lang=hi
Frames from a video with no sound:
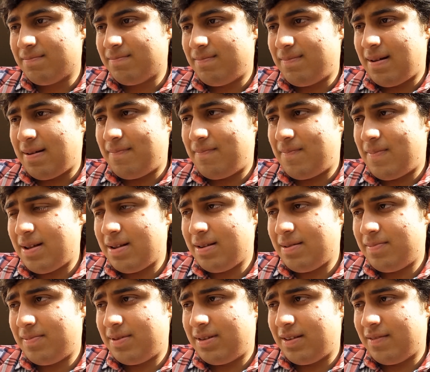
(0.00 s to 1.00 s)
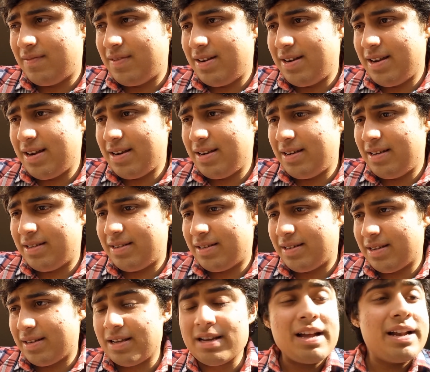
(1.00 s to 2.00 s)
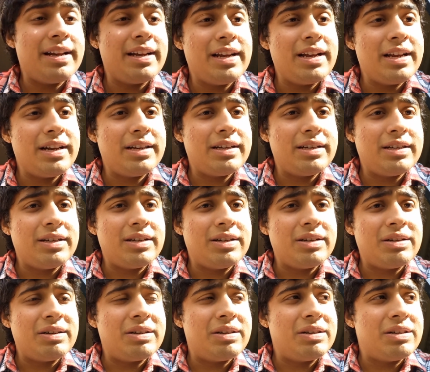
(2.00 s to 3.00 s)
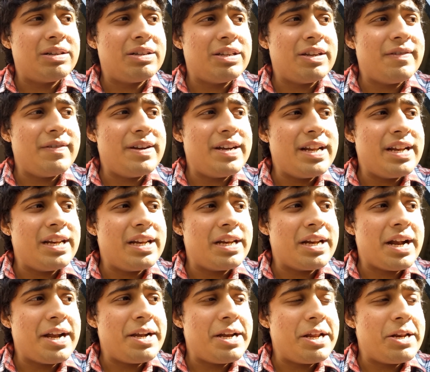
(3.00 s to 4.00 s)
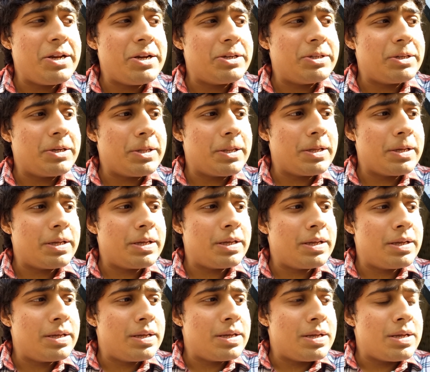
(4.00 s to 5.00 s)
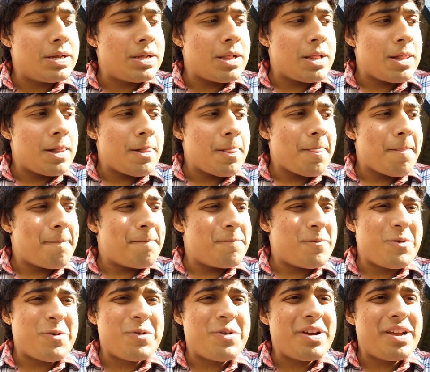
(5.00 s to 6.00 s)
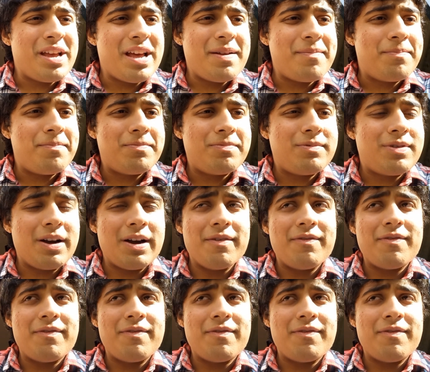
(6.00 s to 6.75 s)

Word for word: पापा जब सेवनटीन ईयर्स के थे यानी कि सेवनटीन नाइनटीन ईयर्स के थे हो गए आप थर्टी